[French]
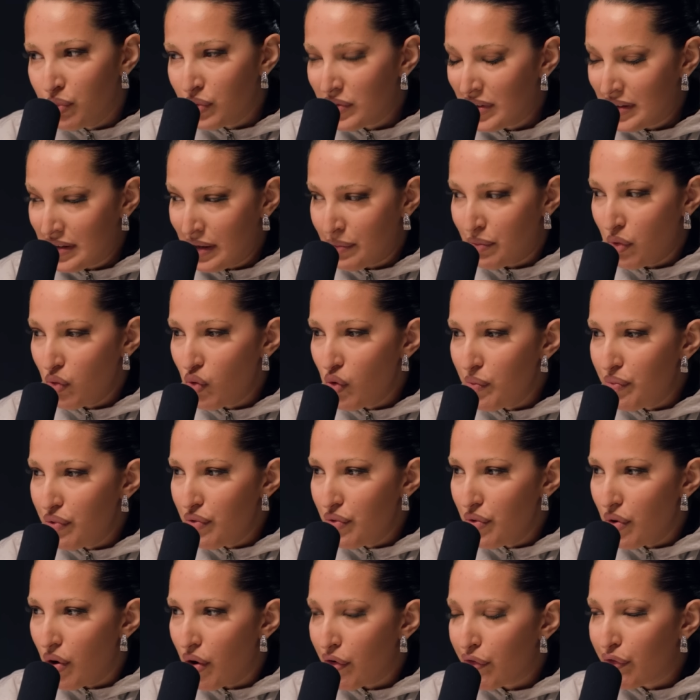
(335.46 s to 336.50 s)
c'est beaucoup
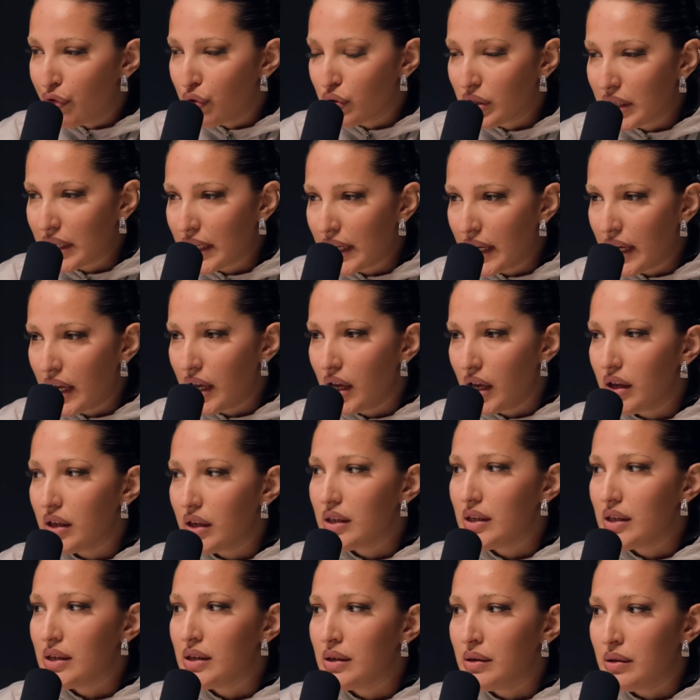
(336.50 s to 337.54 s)
plus euh, feutré
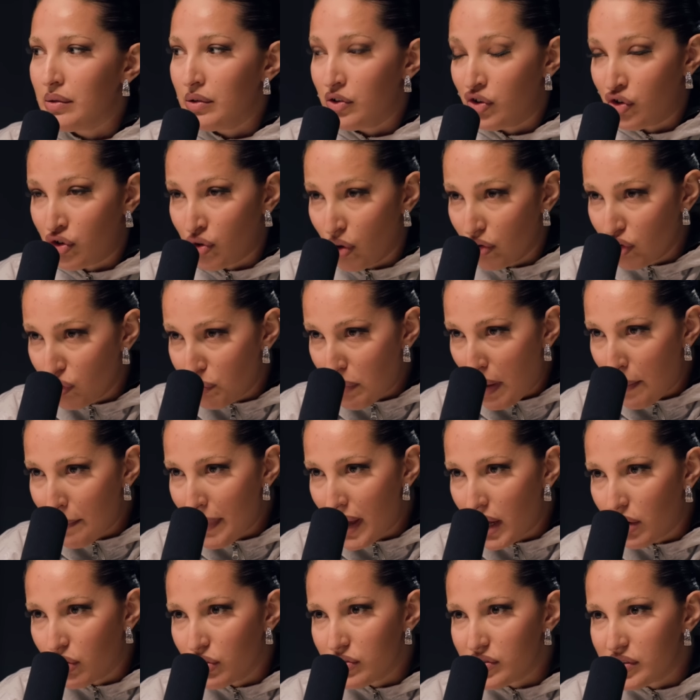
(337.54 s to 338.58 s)
il chante pas
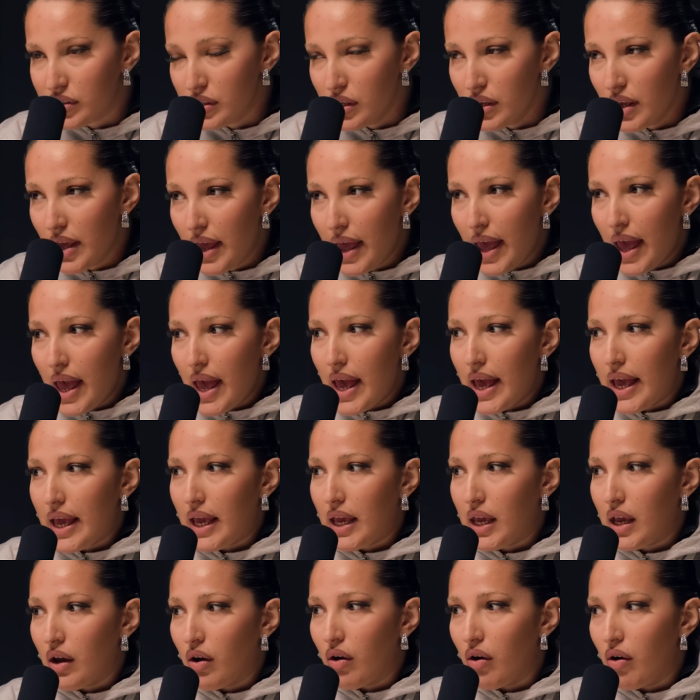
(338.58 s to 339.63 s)
mal aussi.
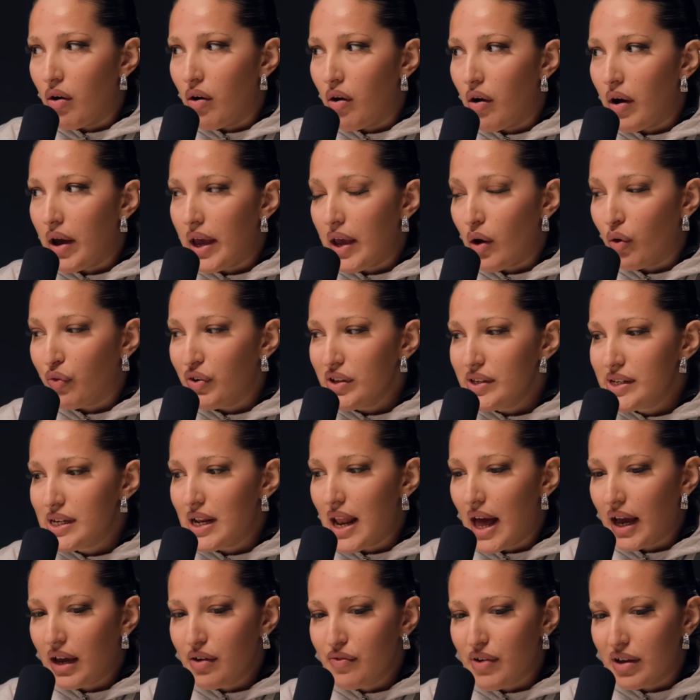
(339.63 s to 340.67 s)
Et, en fait,
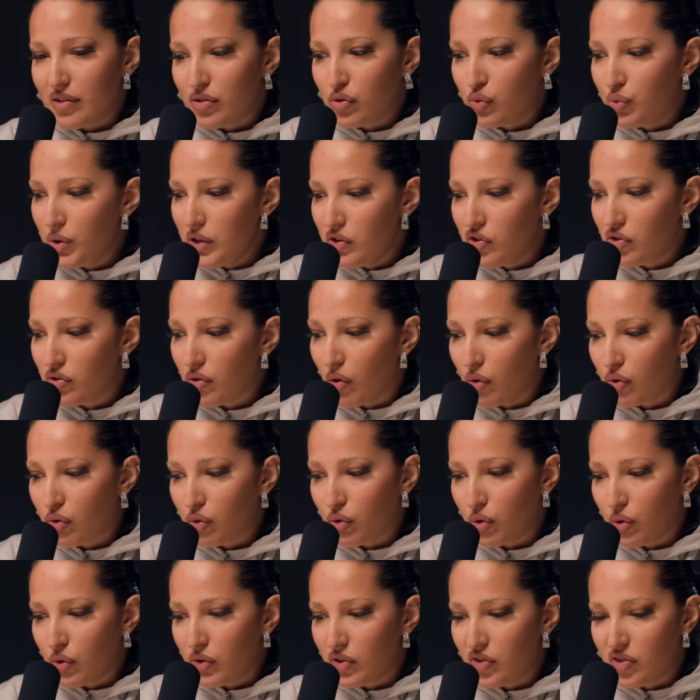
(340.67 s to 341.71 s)
il arrive à switch
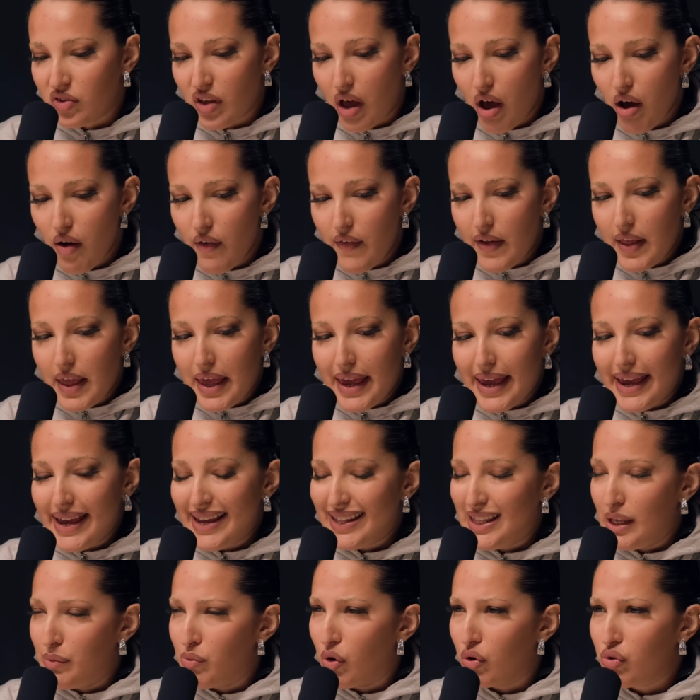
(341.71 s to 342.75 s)
entre ça
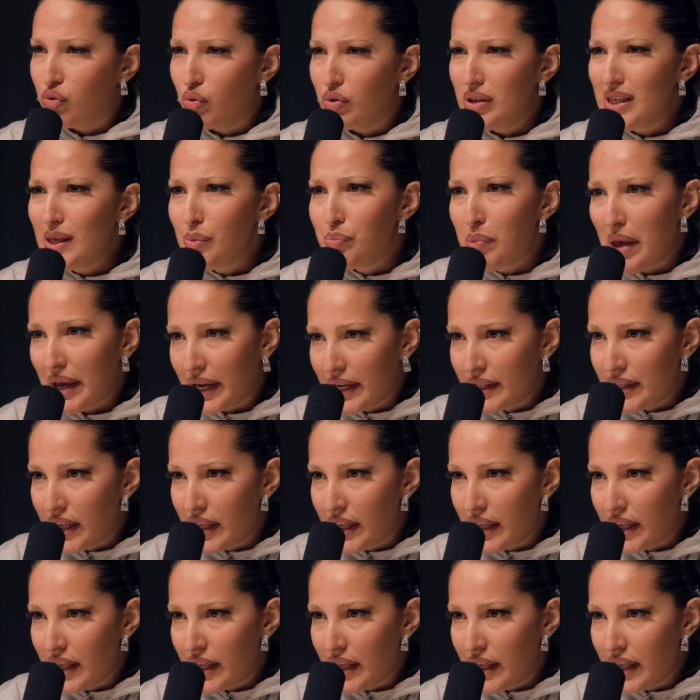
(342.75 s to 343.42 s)
et des morceaux hyper